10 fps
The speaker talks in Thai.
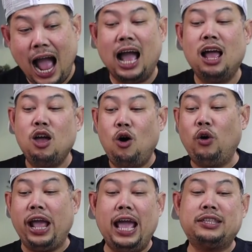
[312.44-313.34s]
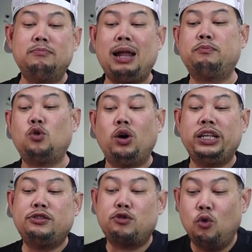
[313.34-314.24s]
อ่ะโอเคสำหรับตัว
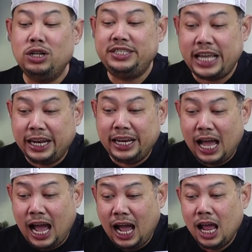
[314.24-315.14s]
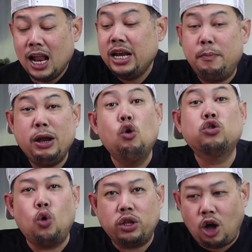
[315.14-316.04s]
ที่07นะฮะเดี๋ยวไปดู
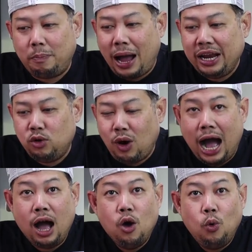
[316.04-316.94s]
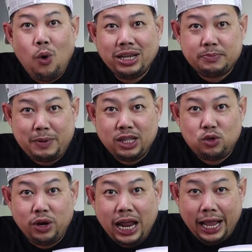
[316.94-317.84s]
ตัวต่อไปดีกว่า ว่าจะเป็น
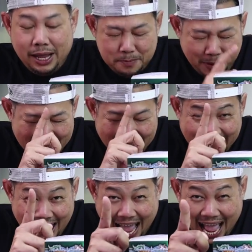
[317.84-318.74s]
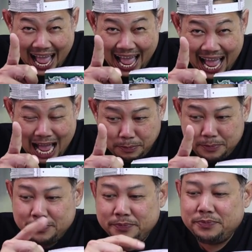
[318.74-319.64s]
ตัวไหนไปเลยครับ
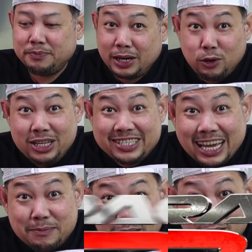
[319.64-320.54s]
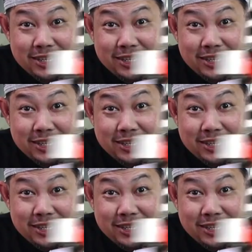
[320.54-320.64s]
ไปดูอินเสิร์ตไปดู